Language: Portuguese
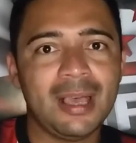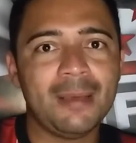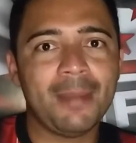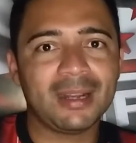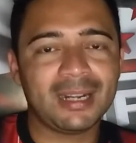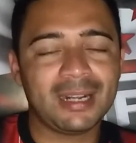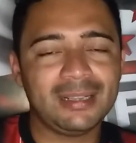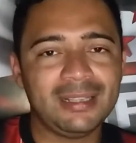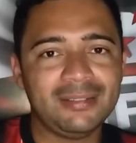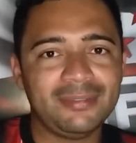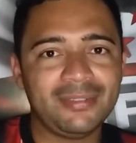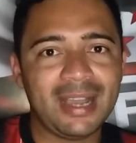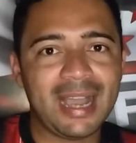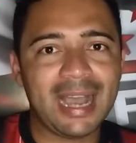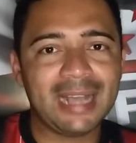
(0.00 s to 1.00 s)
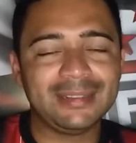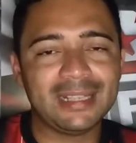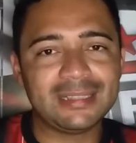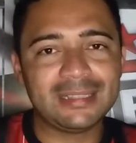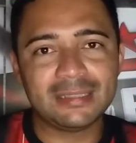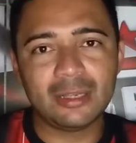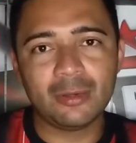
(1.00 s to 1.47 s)
para levar a
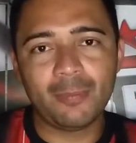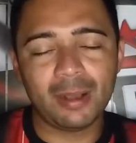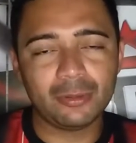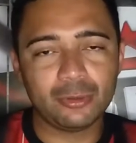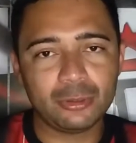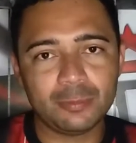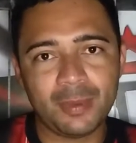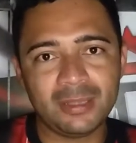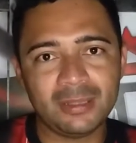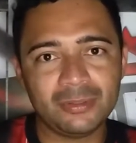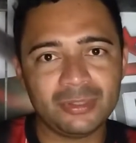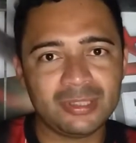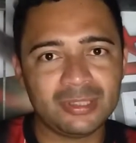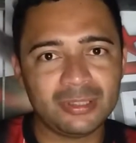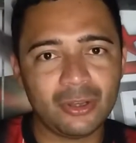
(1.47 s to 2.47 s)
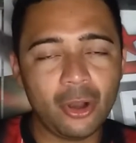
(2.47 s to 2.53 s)
decisão para os pênaltis